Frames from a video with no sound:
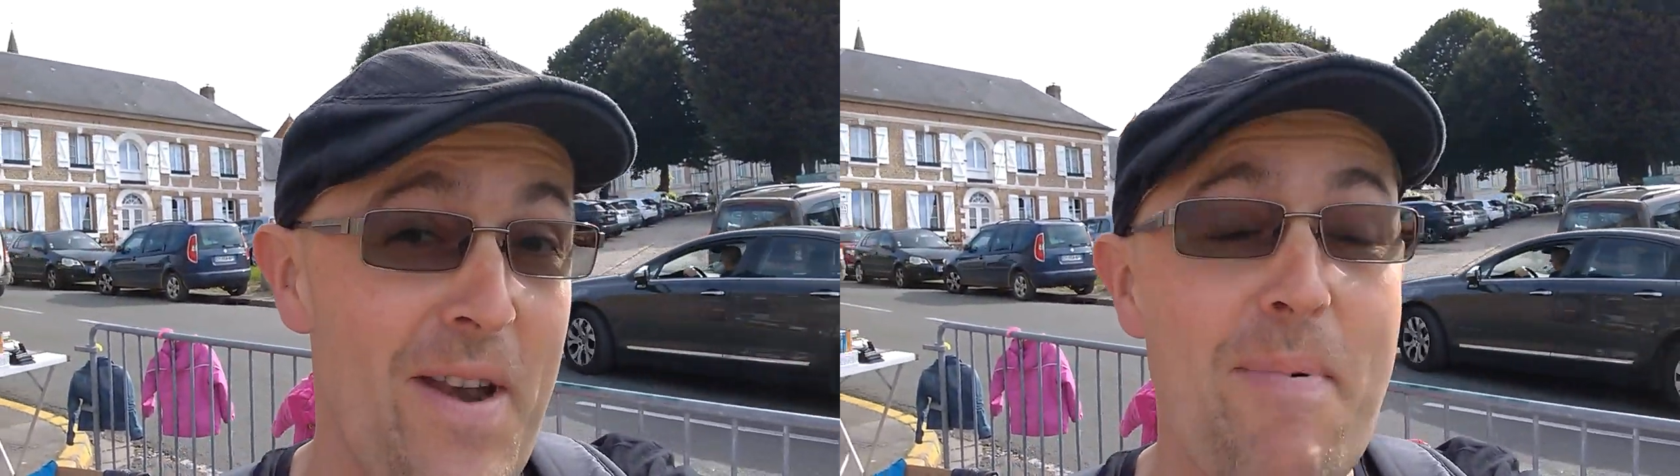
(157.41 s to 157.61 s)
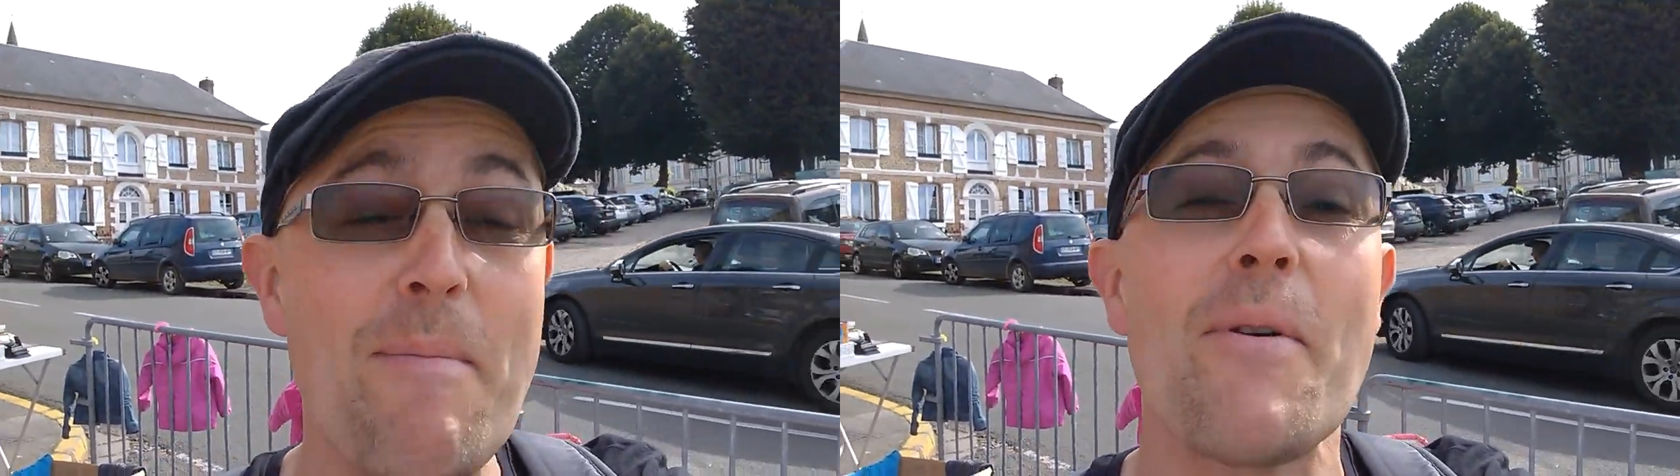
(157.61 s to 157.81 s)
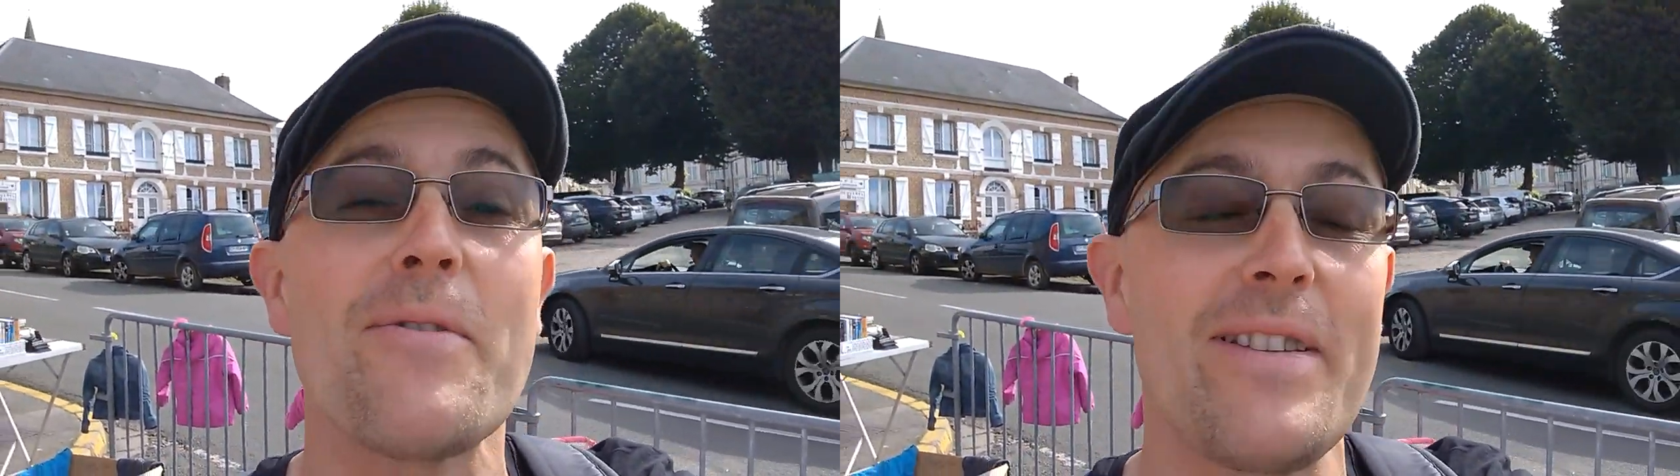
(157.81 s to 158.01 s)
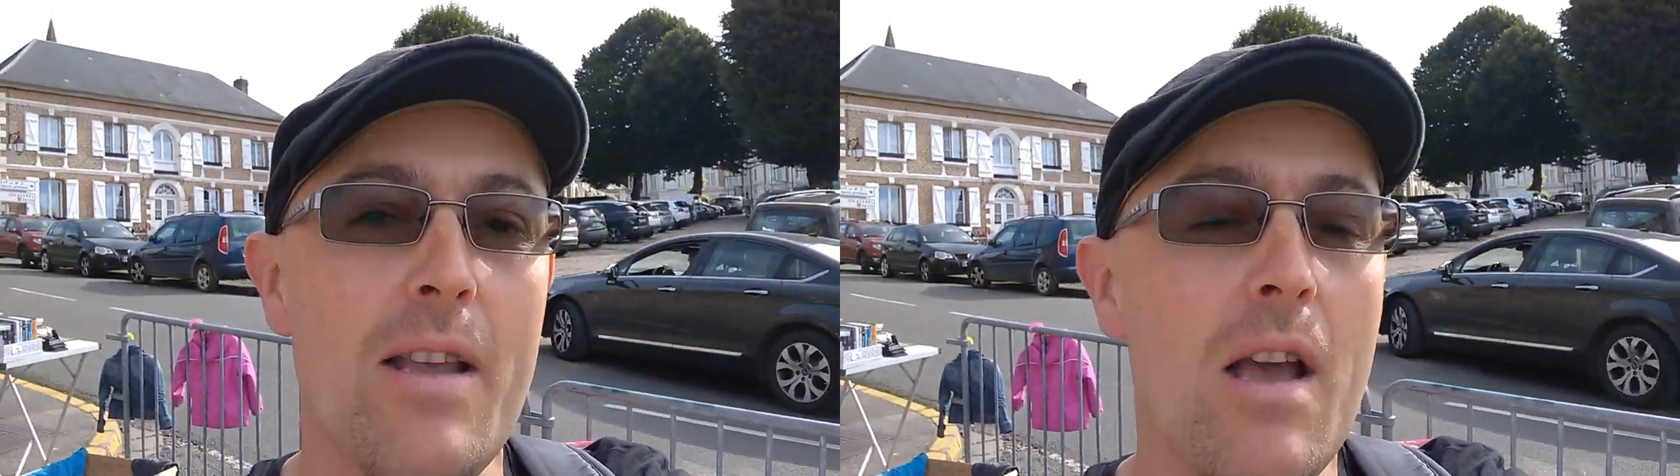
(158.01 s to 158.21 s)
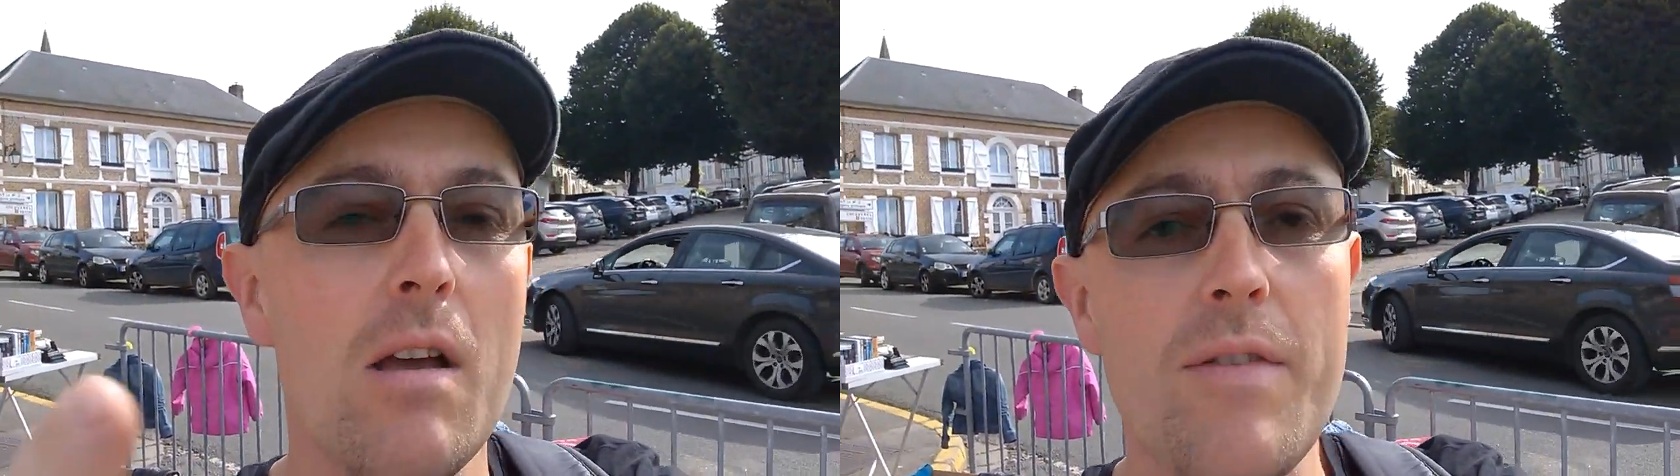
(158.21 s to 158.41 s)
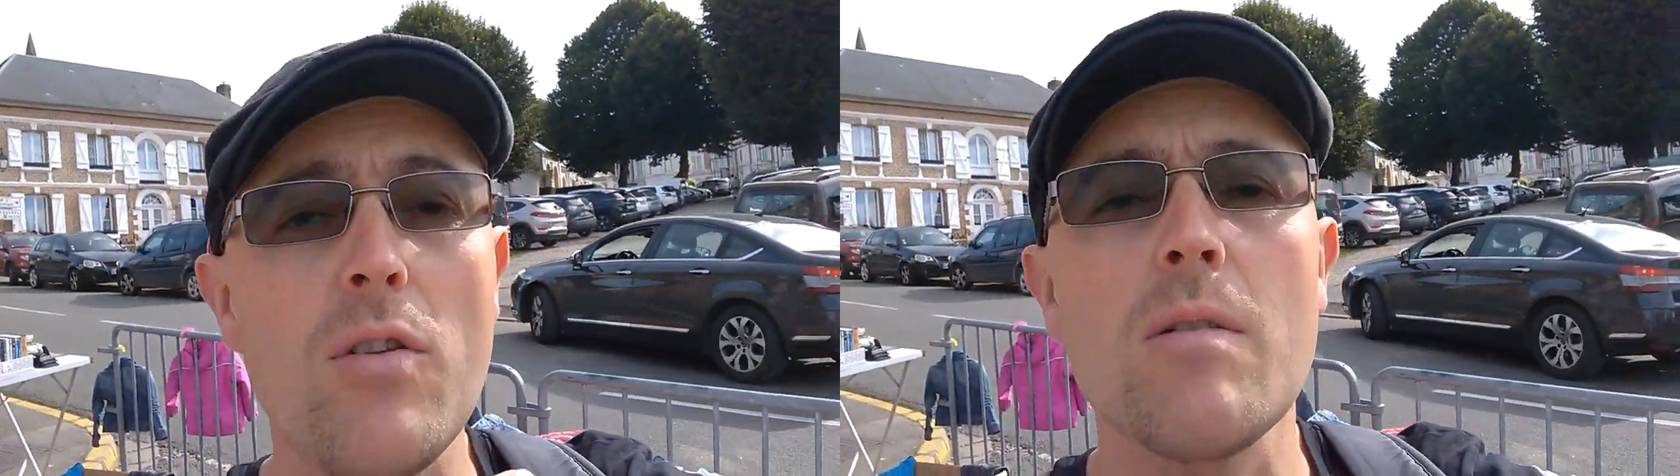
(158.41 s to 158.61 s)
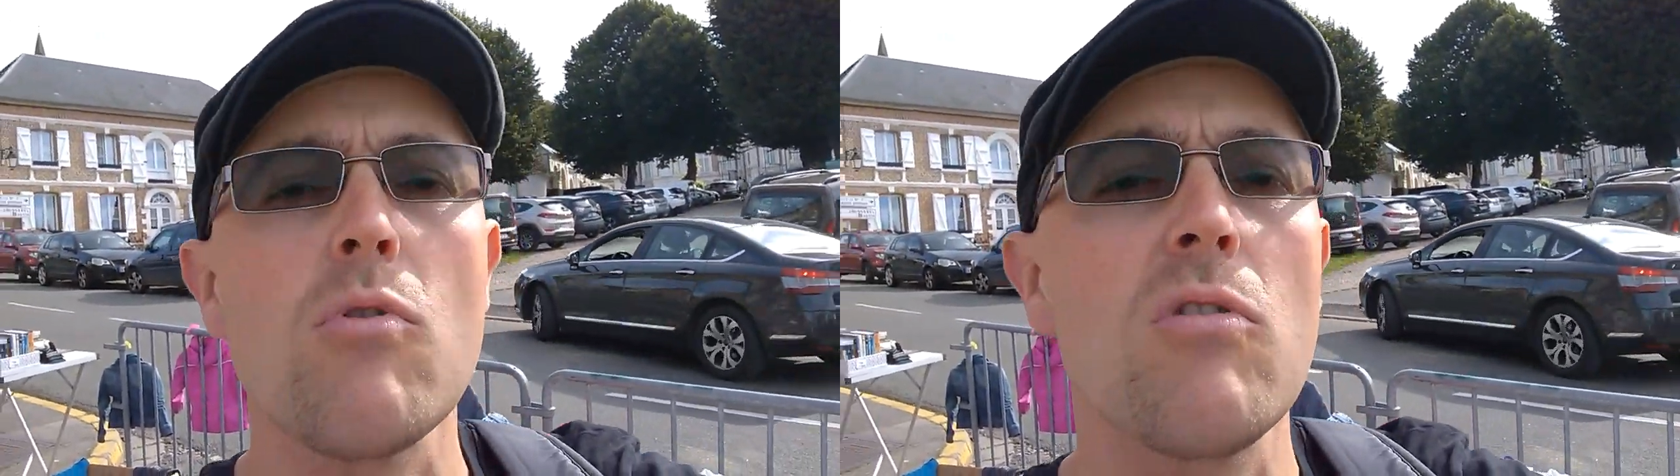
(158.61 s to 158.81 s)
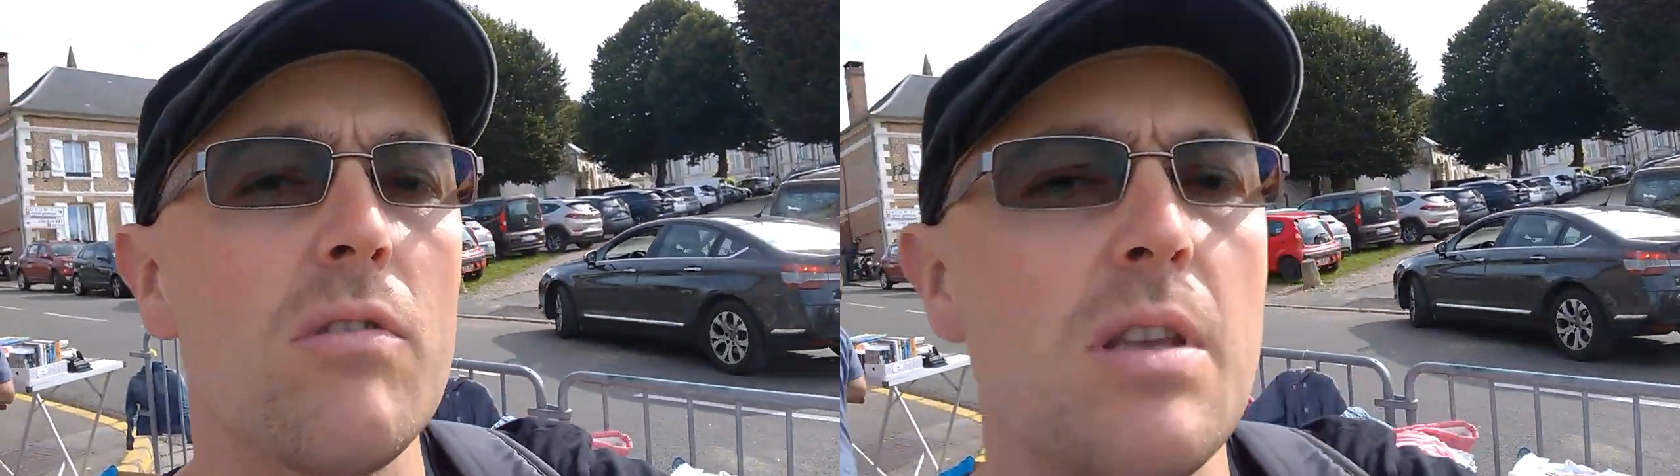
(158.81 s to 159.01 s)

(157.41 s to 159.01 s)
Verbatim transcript: Les papas aussi. Venez dans les brocantes,